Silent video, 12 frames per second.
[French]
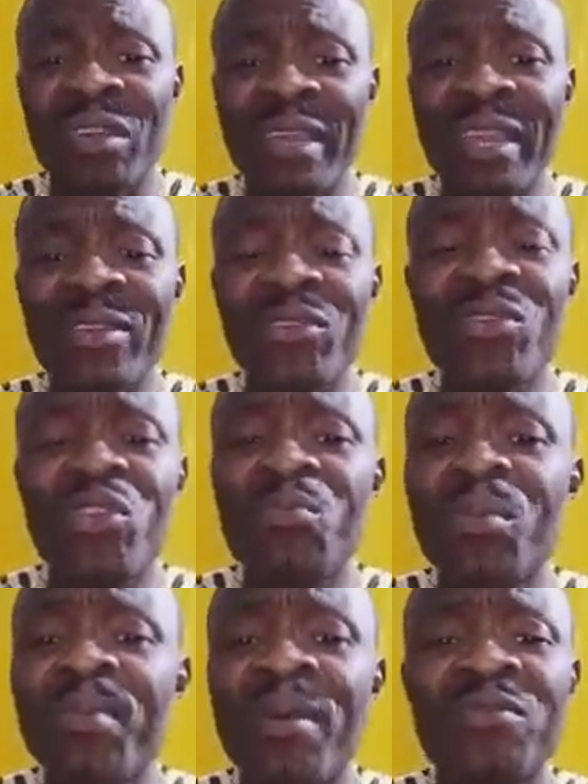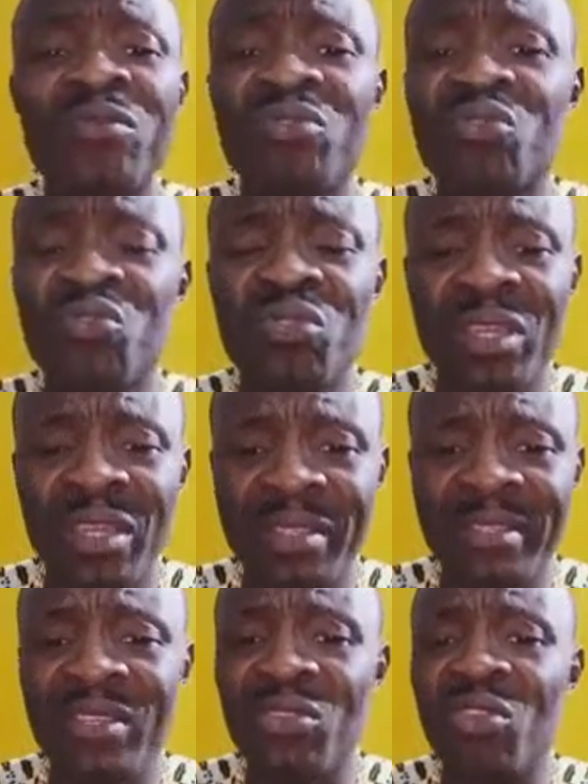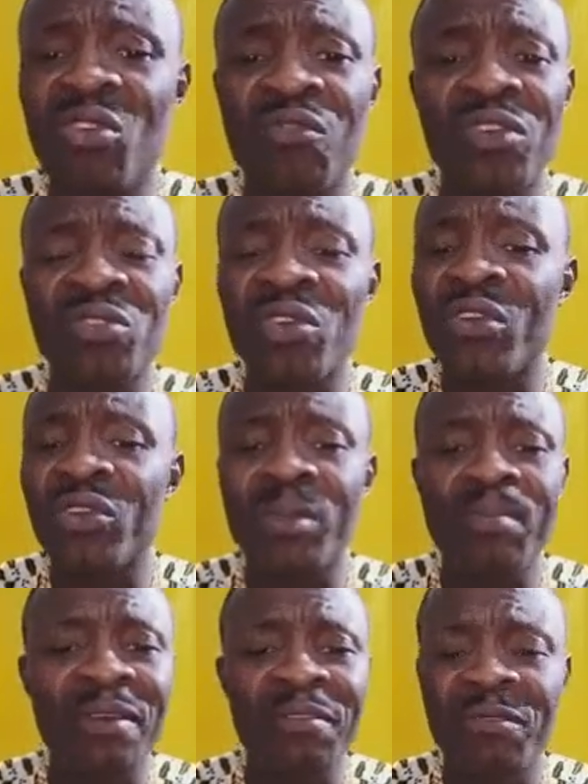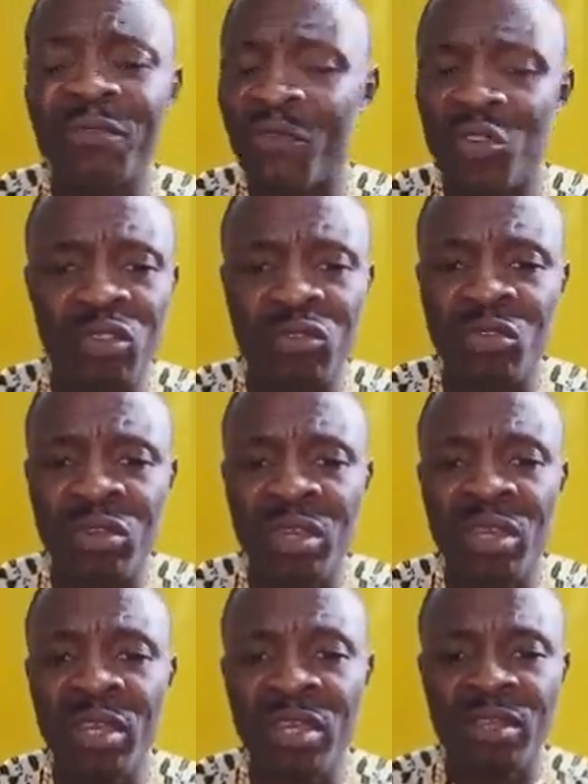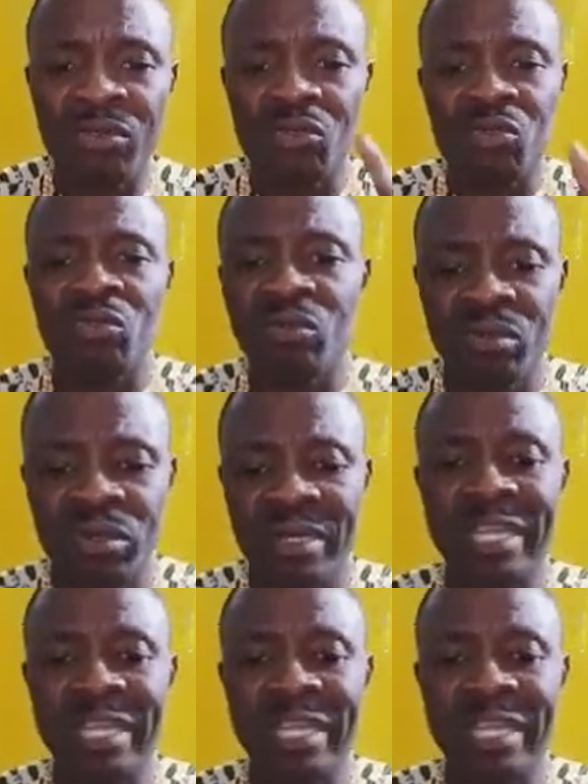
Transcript: Quelqu'un ne peut pas vous tuer si le votre heure n'est pas venue.